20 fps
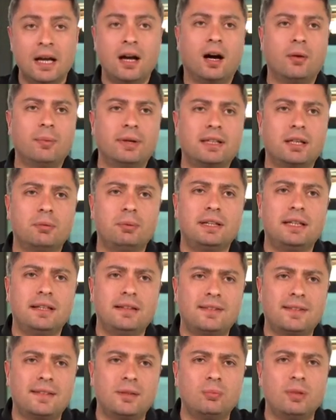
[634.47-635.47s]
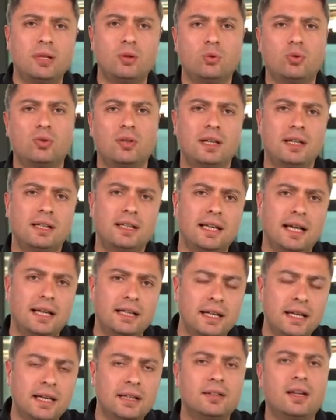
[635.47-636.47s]
Ama tabii ki isimler üzerinden
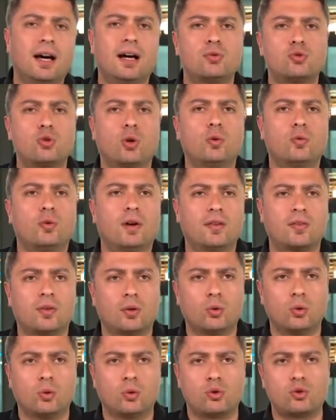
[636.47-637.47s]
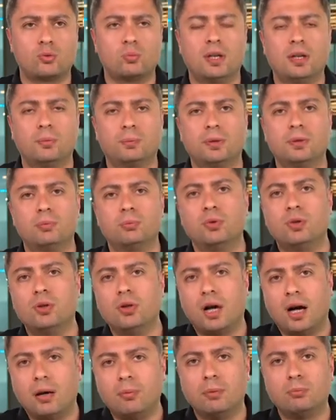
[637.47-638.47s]
daha çok fazla konuşma yapılmıyor
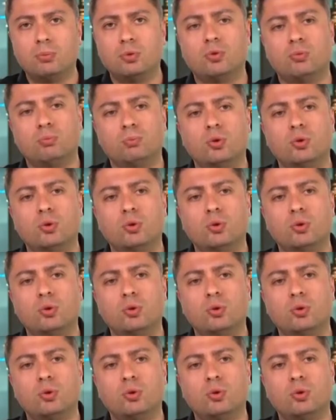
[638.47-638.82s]
ama bunu,